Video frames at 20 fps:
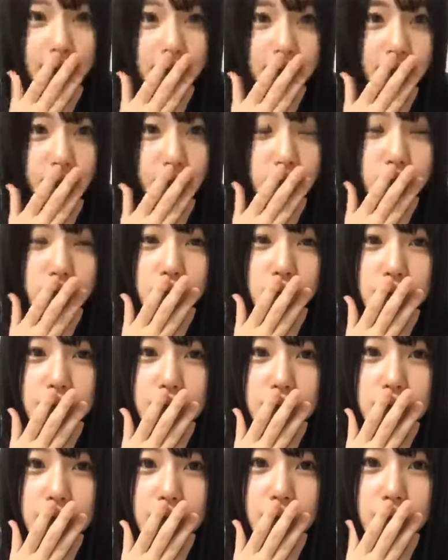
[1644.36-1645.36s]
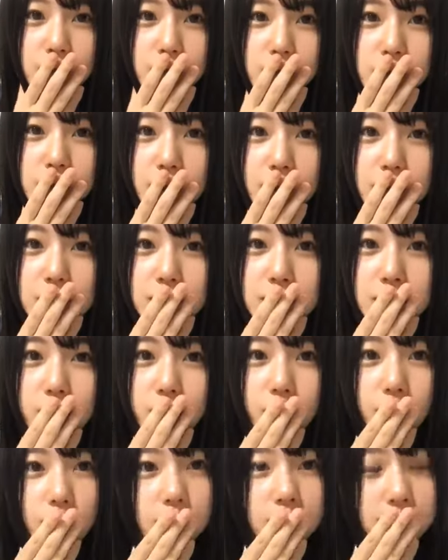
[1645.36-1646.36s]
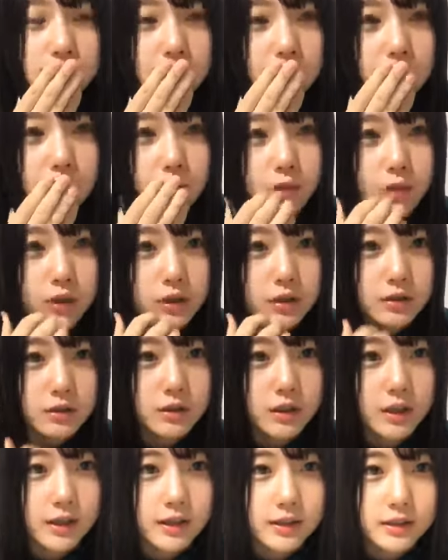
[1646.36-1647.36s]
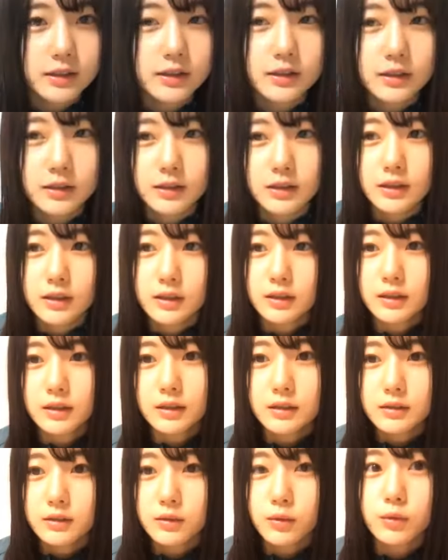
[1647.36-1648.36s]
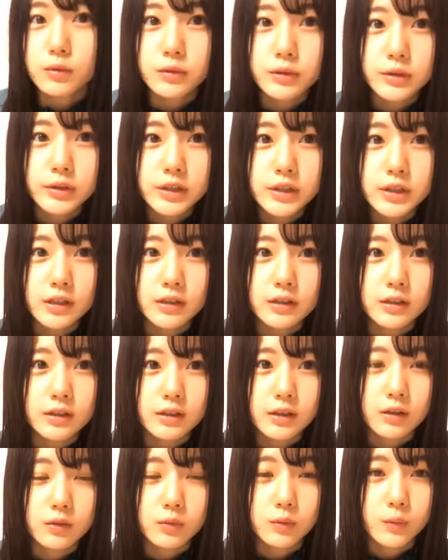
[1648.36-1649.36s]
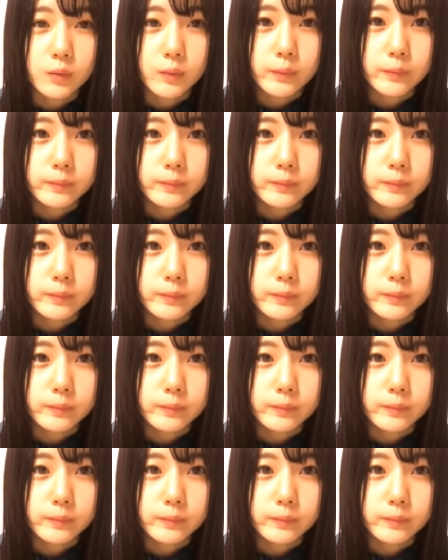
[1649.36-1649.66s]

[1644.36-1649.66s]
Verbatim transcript: かな本当に4月か5月か6月ぐらいに落としちゃったのポ